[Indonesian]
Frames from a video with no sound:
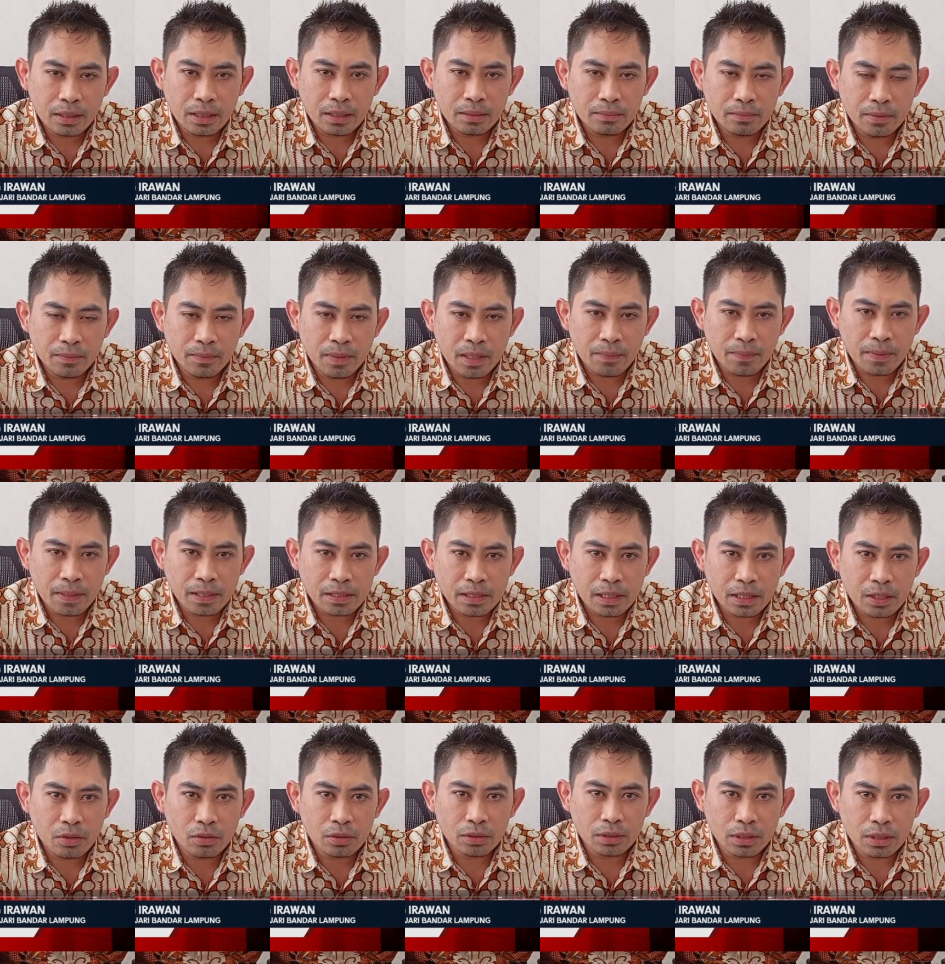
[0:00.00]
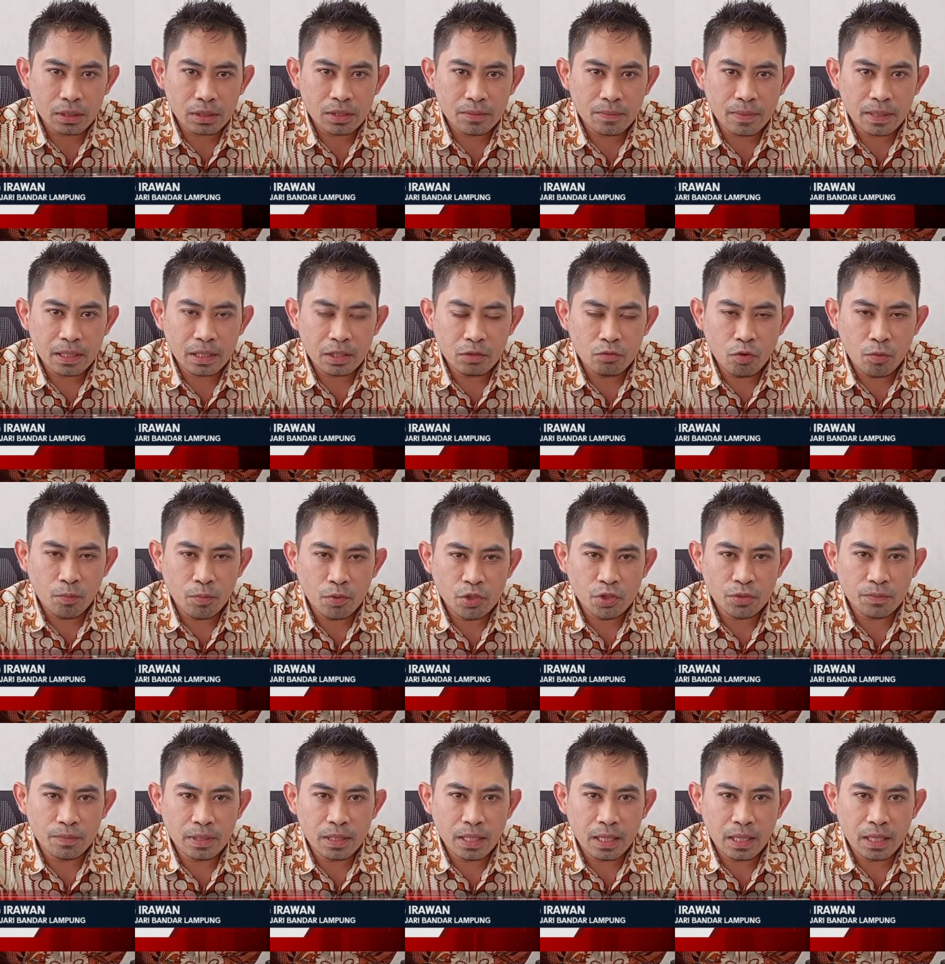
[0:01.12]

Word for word: dengan beberapa stakeholder sebanyak 29